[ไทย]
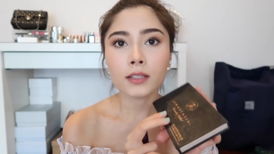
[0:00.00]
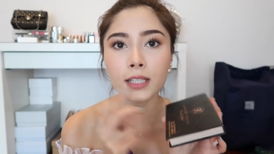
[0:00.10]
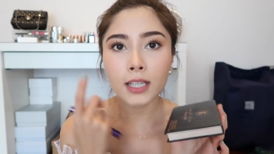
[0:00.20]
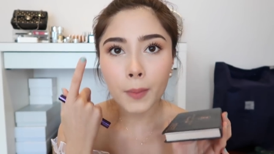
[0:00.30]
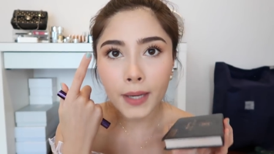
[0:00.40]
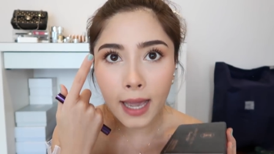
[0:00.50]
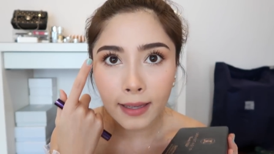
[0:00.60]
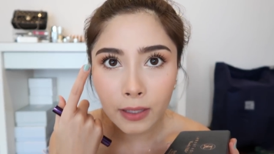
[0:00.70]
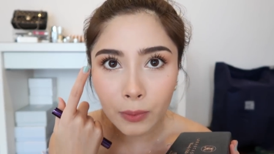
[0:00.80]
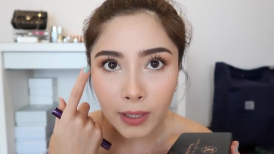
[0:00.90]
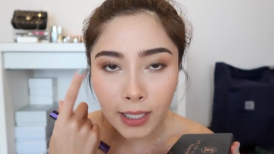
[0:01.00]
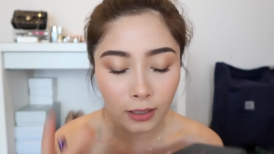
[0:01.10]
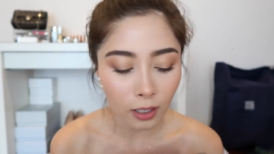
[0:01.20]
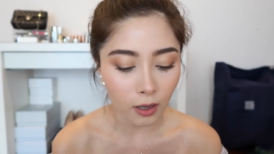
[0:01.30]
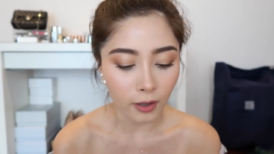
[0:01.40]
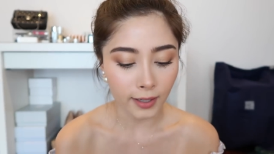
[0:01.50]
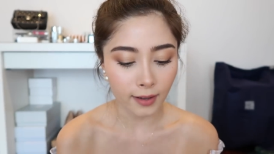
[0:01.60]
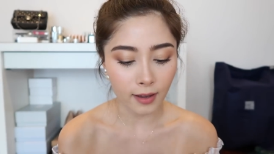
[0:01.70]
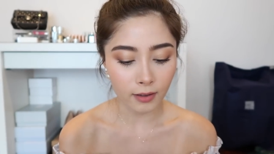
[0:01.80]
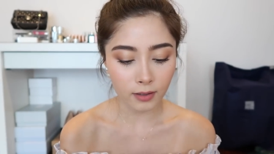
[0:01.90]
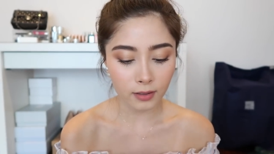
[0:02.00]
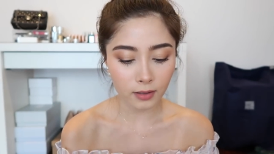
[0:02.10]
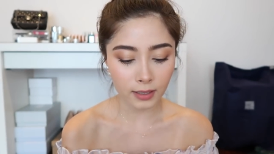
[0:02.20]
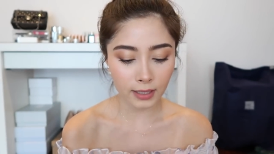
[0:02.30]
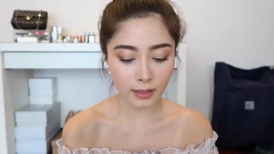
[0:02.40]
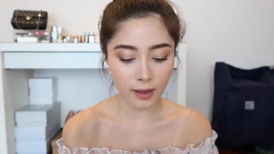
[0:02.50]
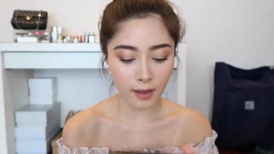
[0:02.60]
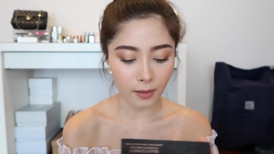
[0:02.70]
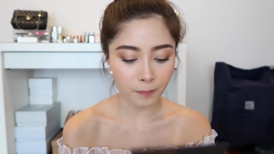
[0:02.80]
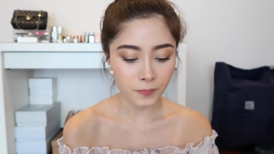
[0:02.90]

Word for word: นิกกี้เอามาทาคิ้วนิกกี้ตลอดนะคะก็คือนี่ค่ะ